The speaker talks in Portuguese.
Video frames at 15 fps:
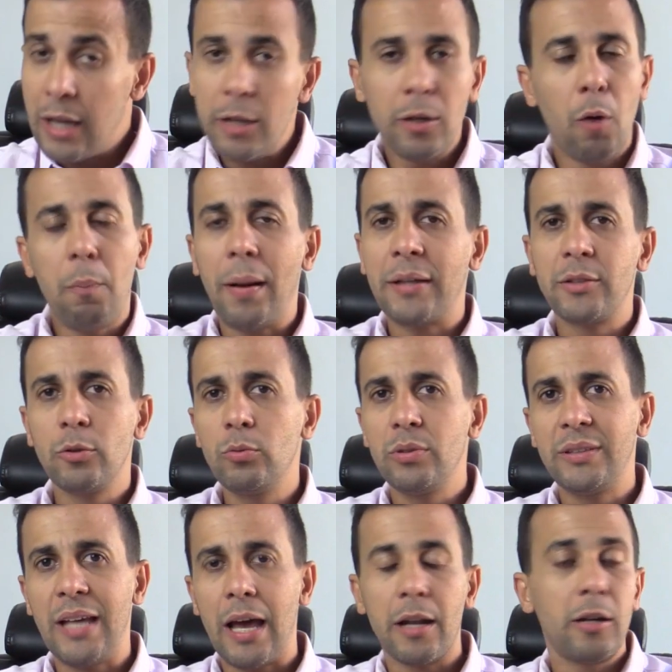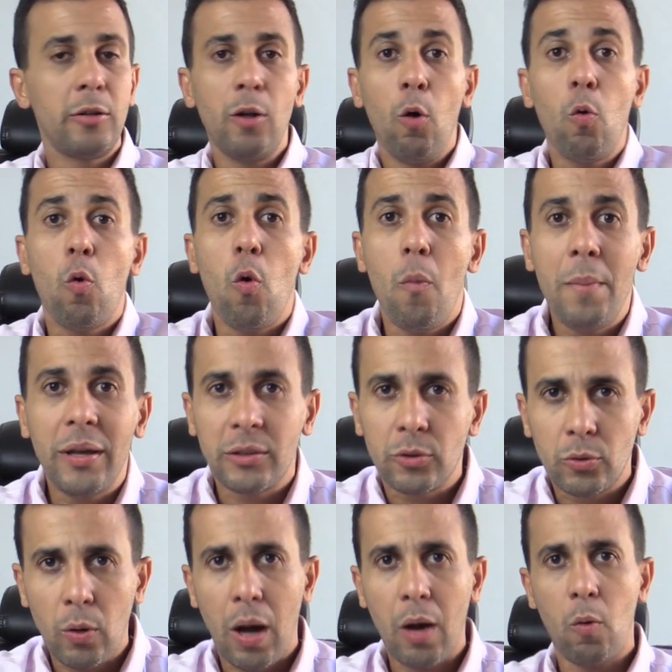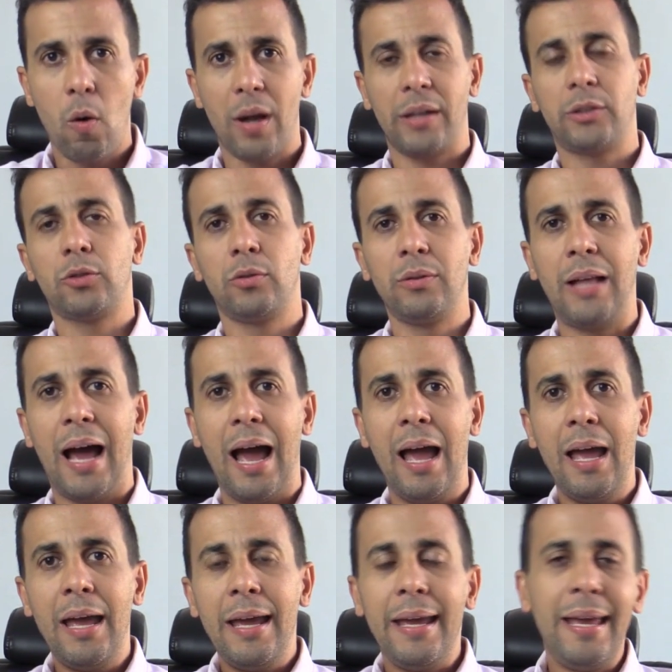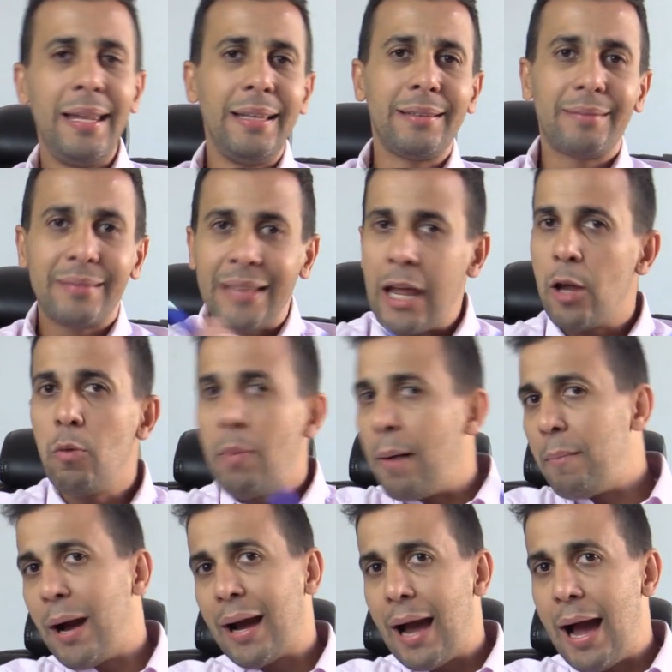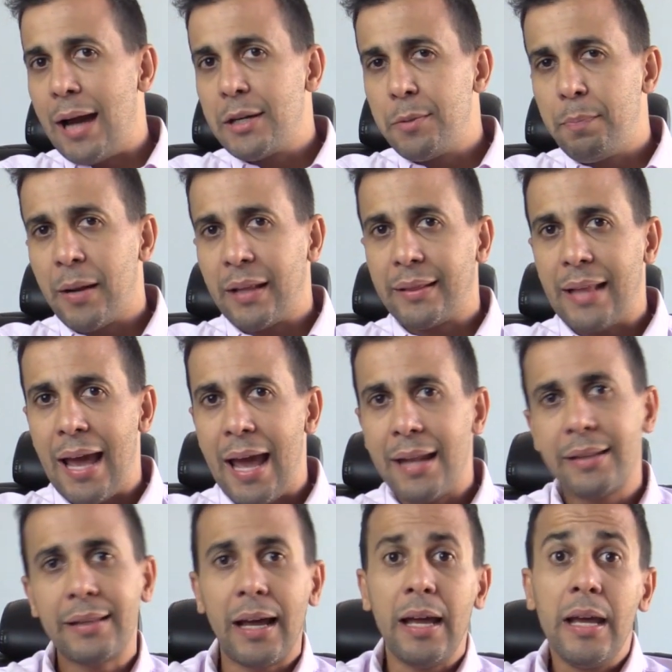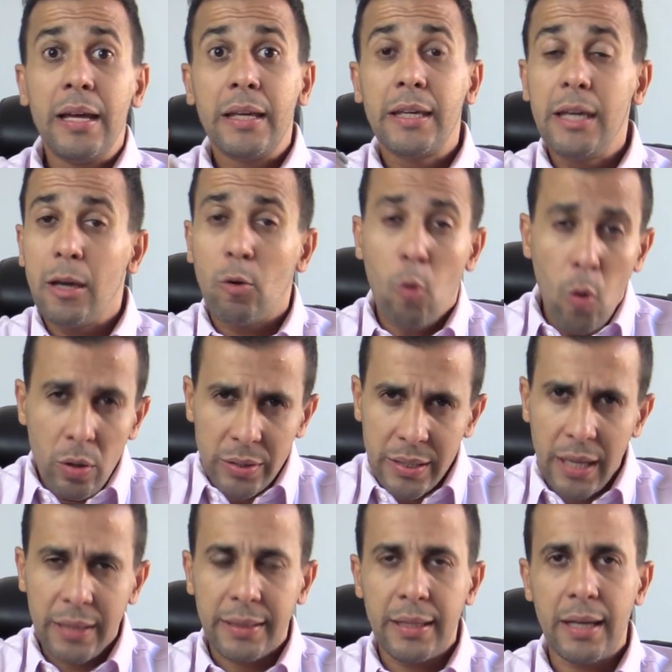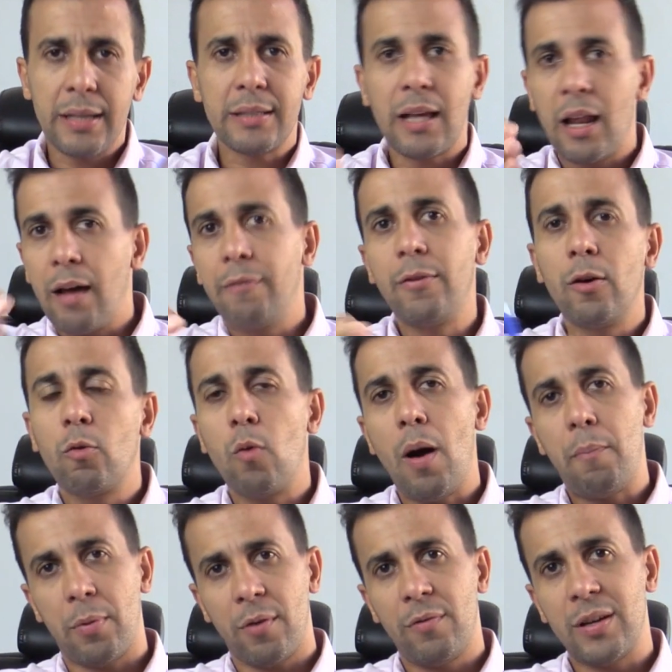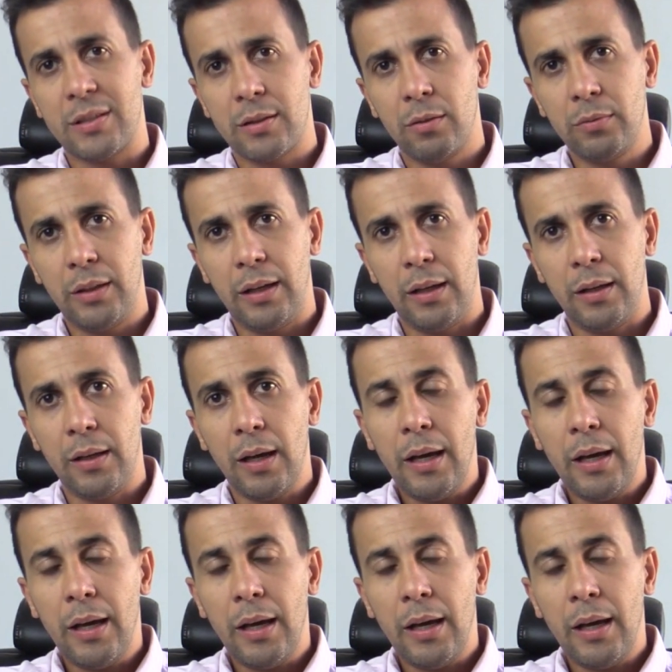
ele não partiu do zero, ele não começou agora a estudar. Ele tem uma bagagem pretérita que com certeza alavancou a aprovação dele.